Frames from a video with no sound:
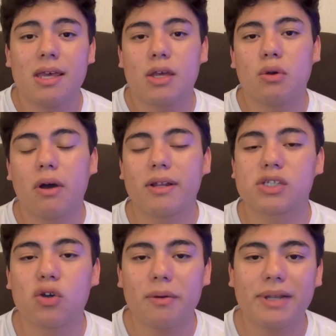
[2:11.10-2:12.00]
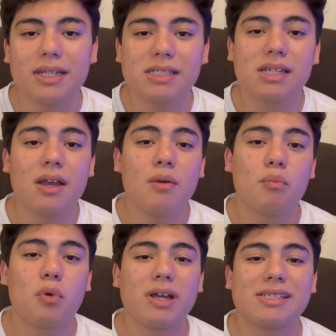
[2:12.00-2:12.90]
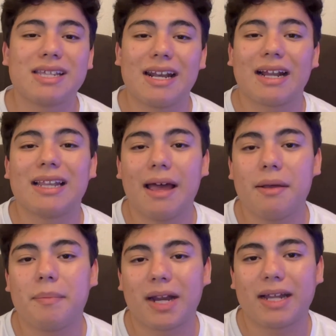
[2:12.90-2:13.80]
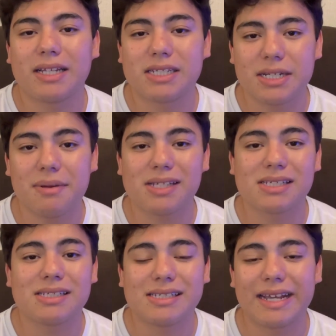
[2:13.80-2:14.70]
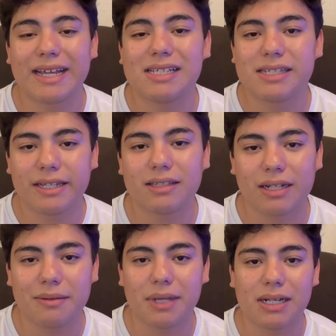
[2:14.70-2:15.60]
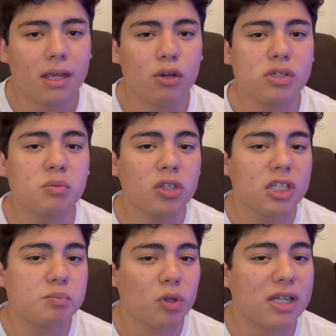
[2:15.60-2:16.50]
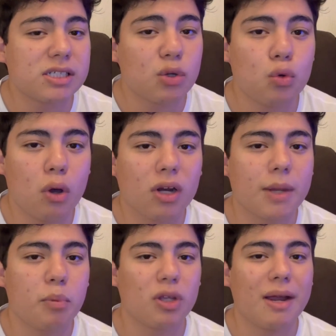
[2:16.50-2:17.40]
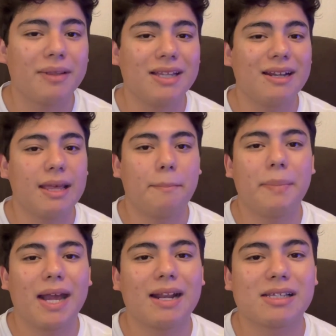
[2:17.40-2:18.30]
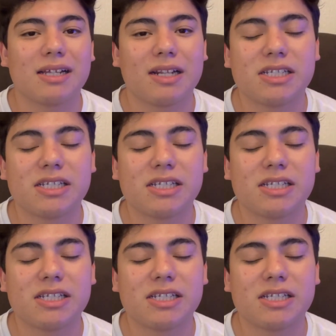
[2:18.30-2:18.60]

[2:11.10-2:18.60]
y jugadores jóvenes pueden ser la clave para que Chivas llegue al siguiente nivel. Y Luis Montes podría ser un jugador que podría venirle de perlas a las